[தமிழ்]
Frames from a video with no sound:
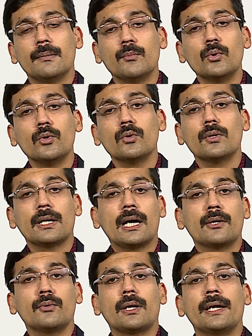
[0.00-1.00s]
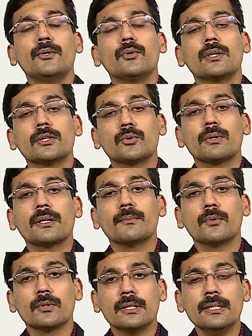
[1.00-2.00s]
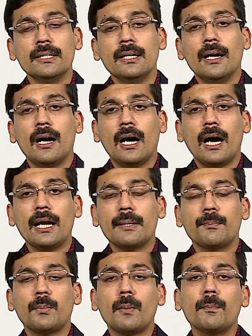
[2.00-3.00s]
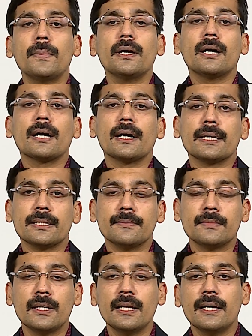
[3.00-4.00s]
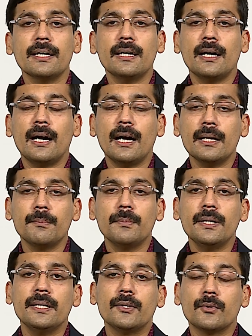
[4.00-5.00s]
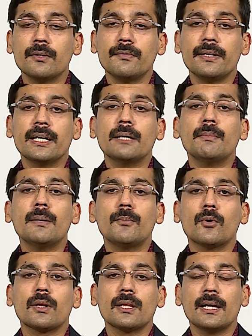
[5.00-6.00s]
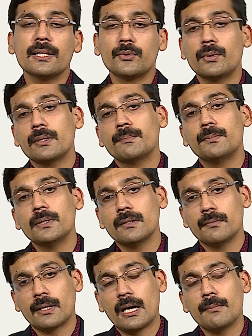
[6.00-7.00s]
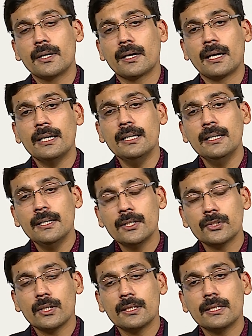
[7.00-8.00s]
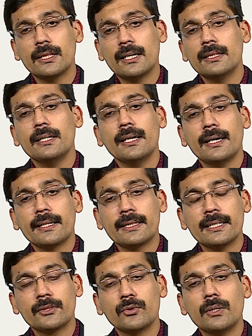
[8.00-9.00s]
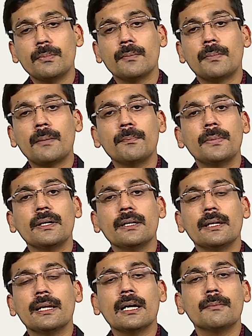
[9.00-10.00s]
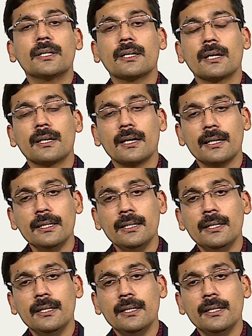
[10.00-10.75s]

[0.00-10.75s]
முந்நூறு நானூறு ஐநூறுக்கு துடிக்கும் போது தான் ஹார்ட் பம்பே ஆகாது இல்லைனா ஹார்ட் பீட் ஒன்று வேகமாக போகிறதுனால துடிப்பு வராமல் இருக்கலாம் ஸோ அந் அந்த நேரத்தில் துடிப்பு பம்பிங் இல்லாமல் இருக்கிறனால